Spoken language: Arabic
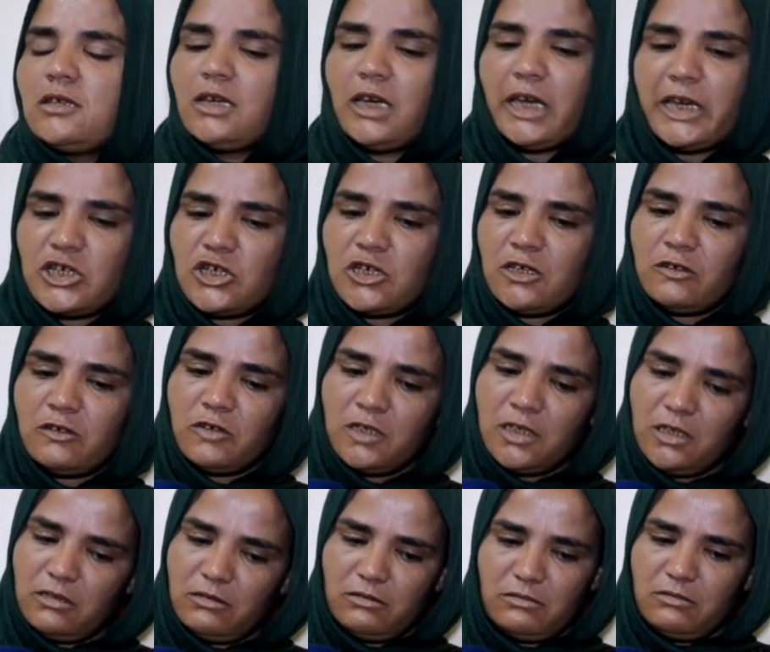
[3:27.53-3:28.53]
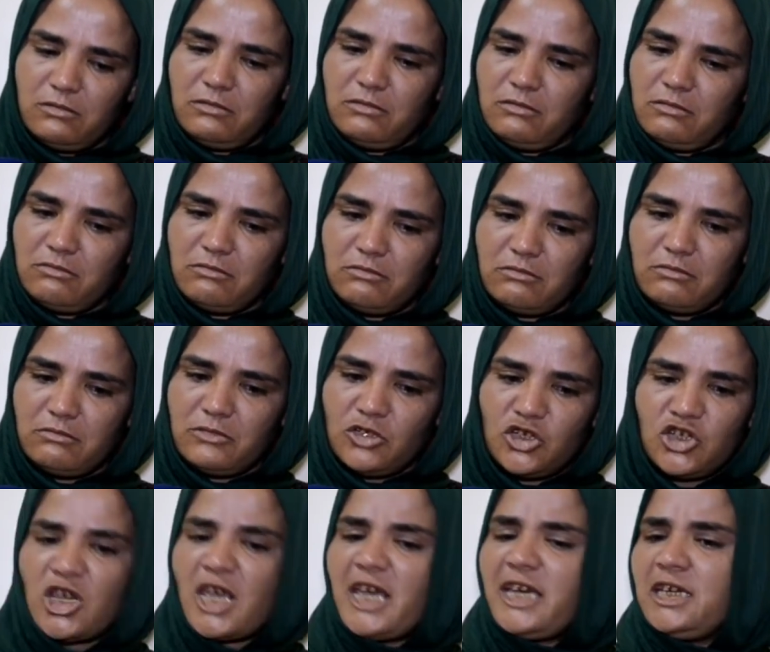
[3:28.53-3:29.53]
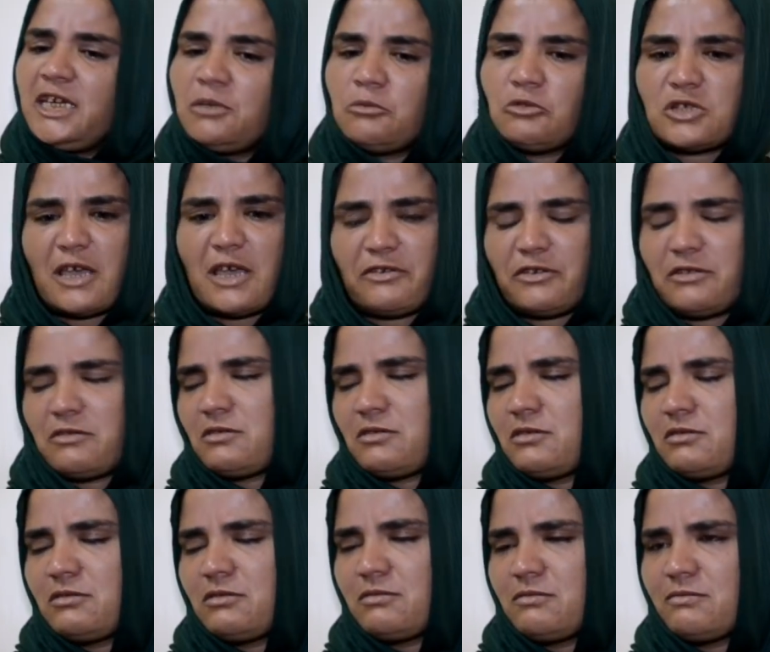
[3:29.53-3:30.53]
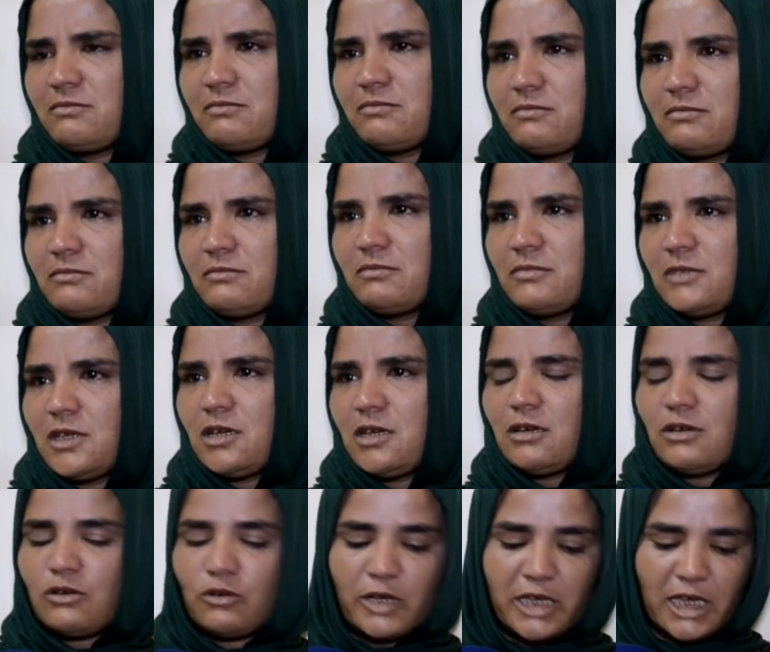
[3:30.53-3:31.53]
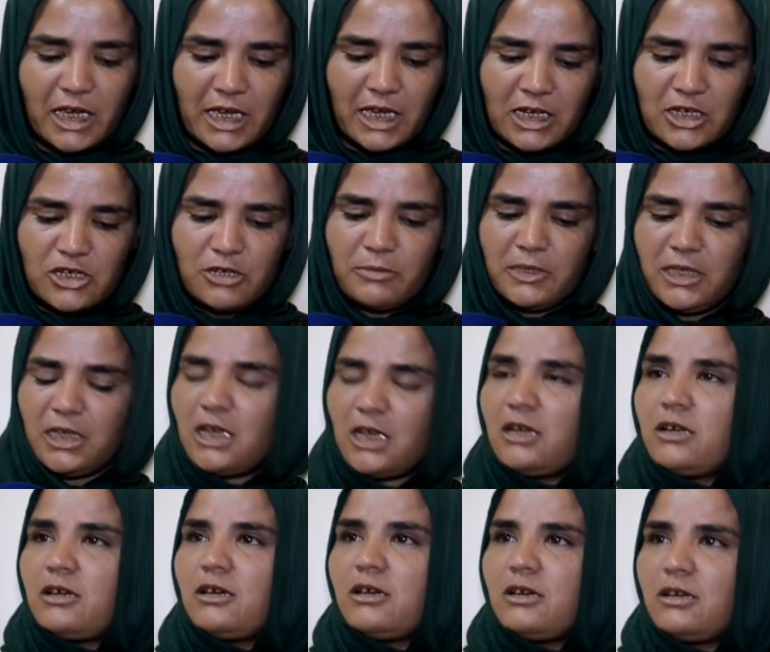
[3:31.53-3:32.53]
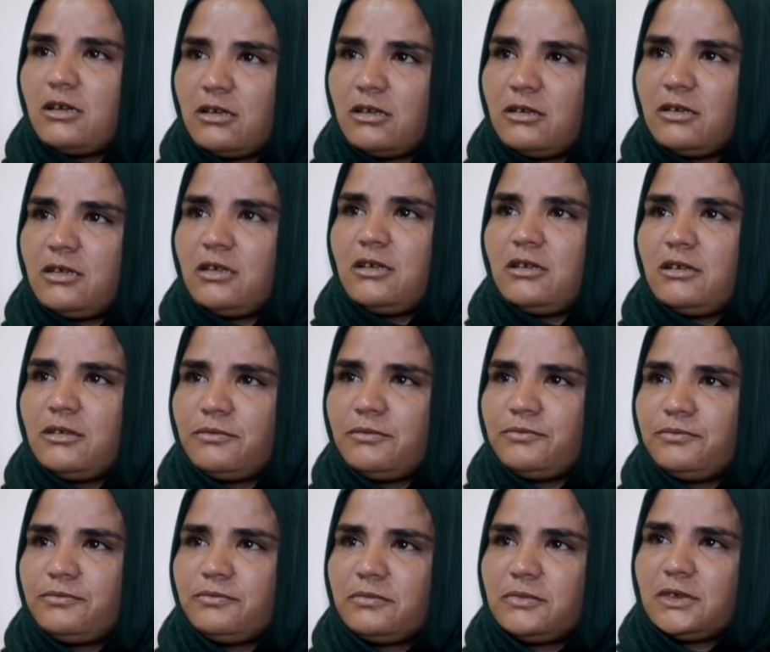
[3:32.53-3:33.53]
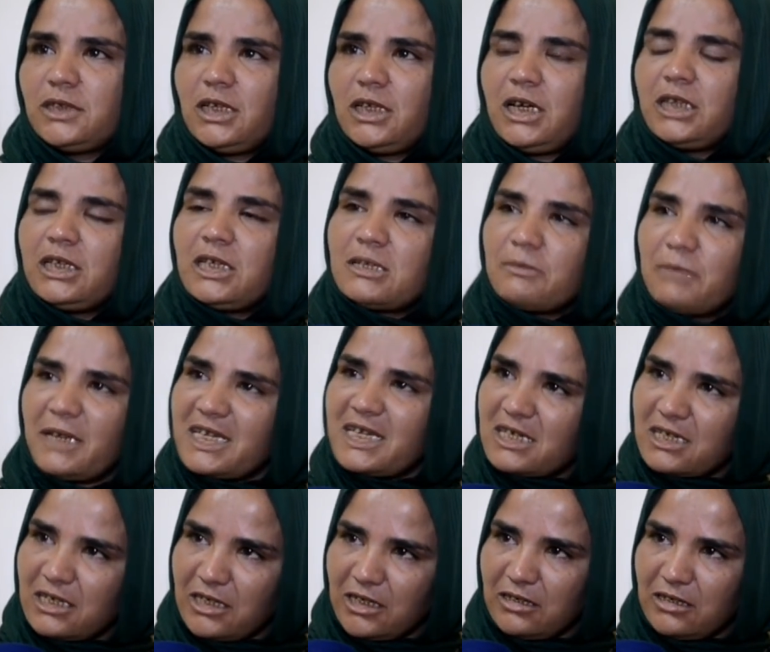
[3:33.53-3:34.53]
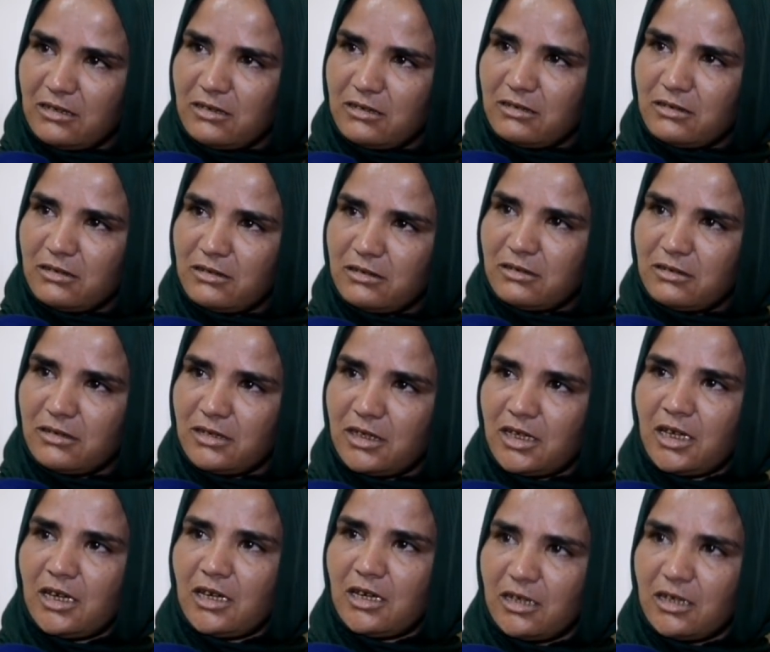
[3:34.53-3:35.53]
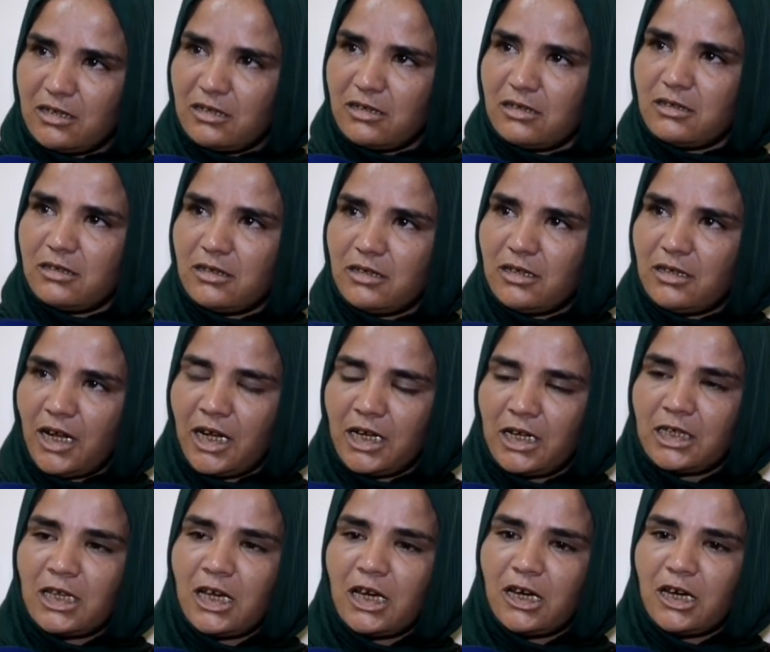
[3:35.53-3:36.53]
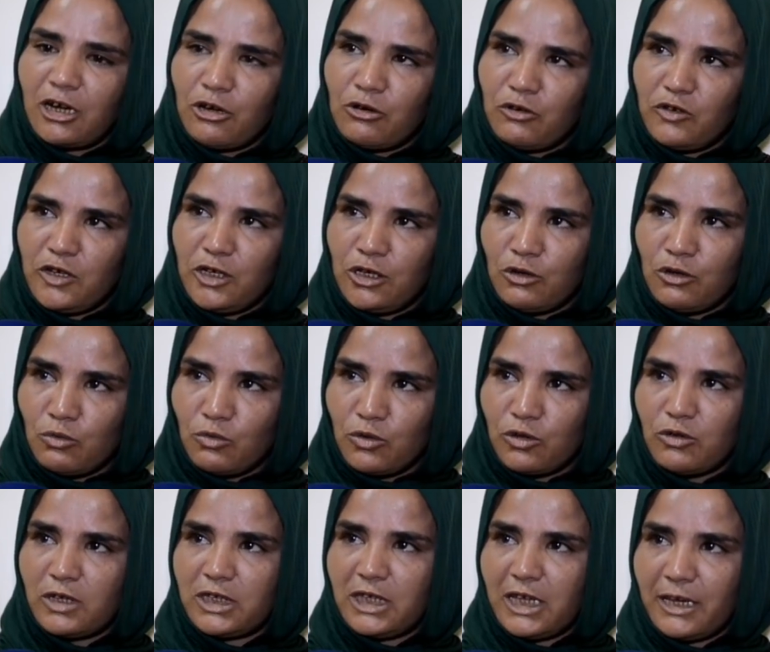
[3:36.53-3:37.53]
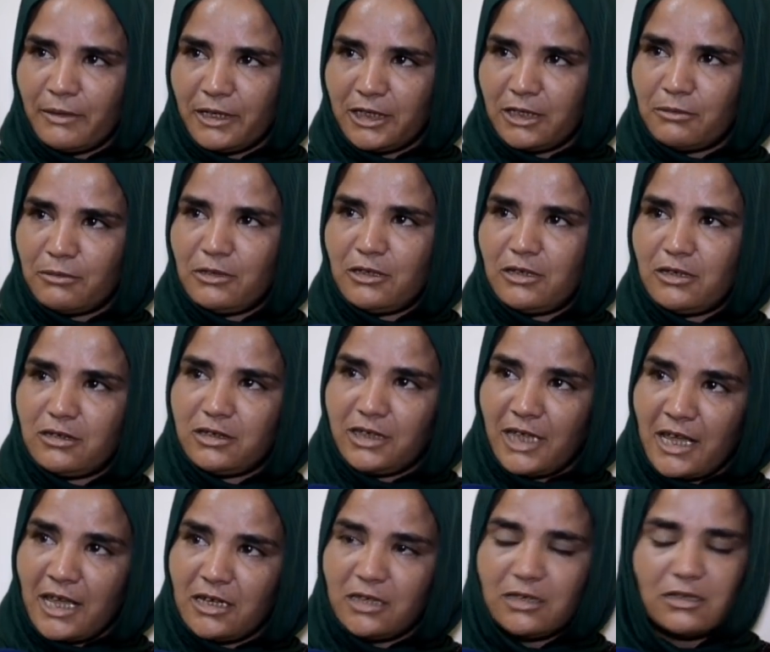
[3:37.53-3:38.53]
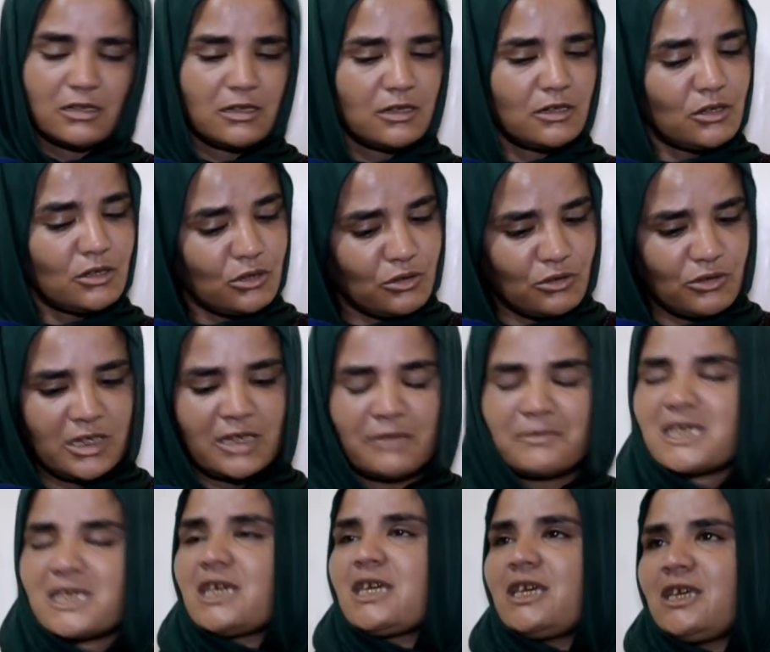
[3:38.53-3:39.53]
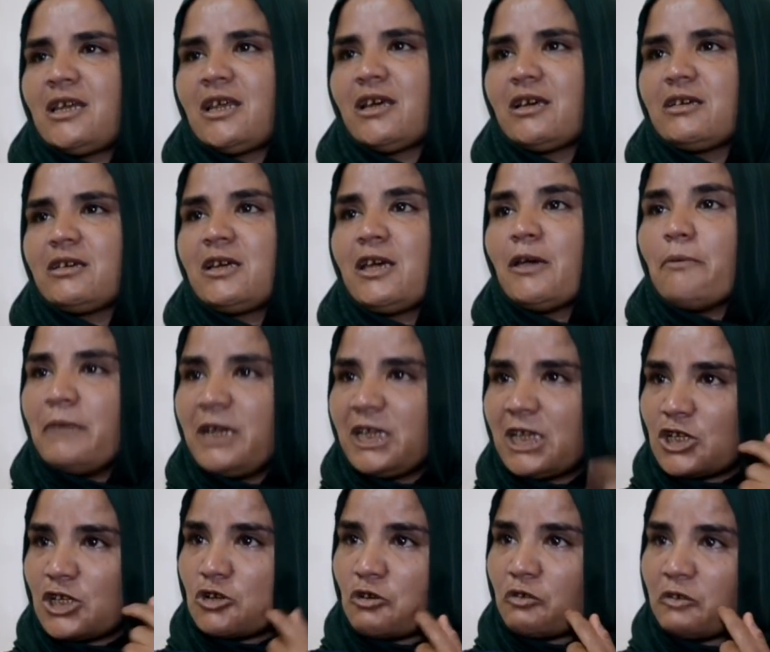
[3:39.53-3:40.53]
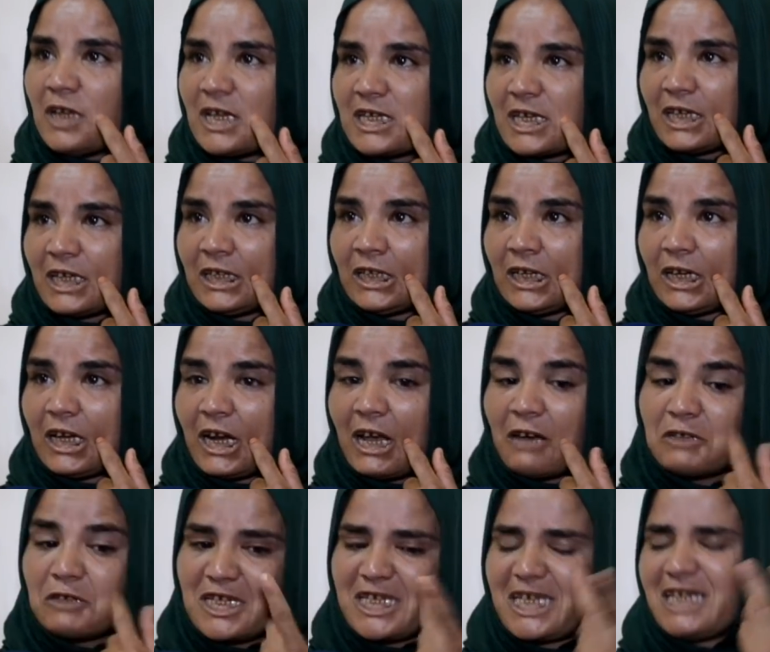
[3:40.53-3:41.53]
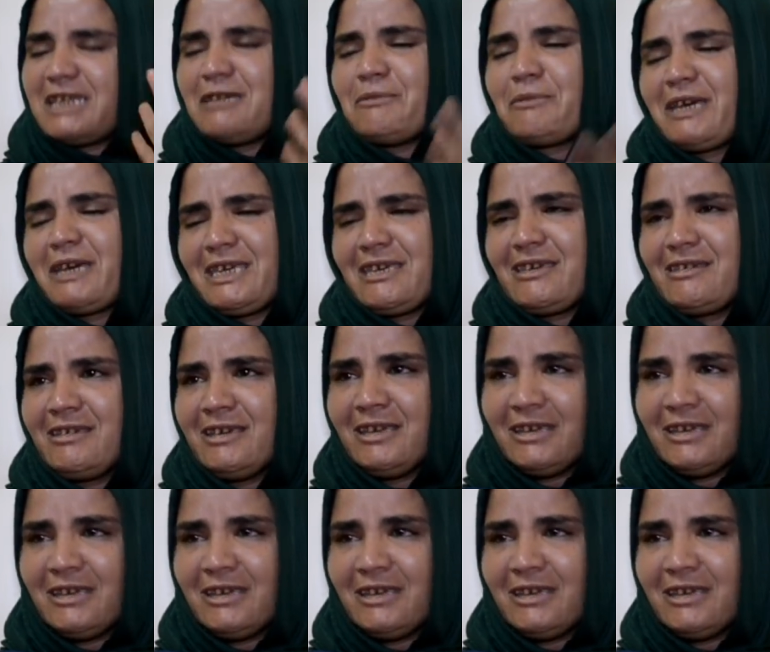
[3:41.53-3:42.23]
عايشين في جحيم وصافي وهي كاينه جمعيه عزبني شحال دابا عاد سبعة سنين سبعة سنين اه ورانا تقراو في الاول وهاد العام هذا الثاني وهي مسكينه مني تنشوف الناس غادي نقراو آه، تنزيد نبكي